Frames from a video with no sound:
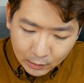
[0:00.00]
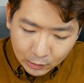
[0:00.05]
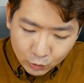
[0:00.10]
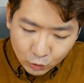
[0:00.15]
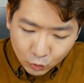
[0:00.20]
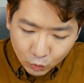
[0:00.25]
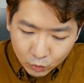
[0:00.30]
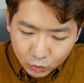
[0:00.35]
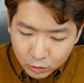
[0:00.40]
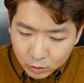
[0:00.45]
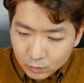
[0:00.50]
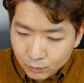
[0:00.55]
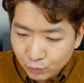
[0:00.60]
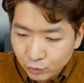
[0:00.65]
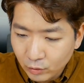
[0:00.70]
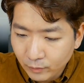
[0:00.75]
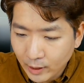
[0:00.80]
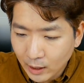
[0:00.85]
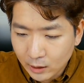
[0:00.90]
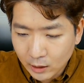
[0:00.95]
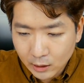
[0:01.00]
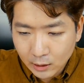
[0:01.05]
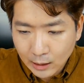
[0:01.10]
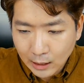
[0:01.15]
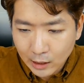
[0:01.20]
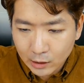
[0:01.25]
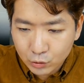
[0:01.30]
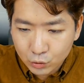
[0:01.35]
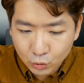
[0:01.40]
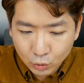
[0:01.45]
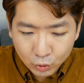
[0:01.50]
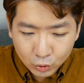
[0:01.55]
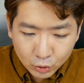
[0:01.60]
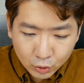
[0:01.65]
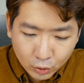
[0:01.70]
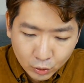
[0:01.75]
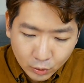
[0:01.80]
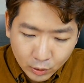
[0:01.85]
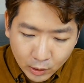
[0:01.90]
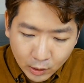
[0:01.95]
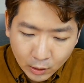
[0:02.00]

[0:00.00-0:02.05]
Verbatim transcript: 조금 불만이긴 하죠.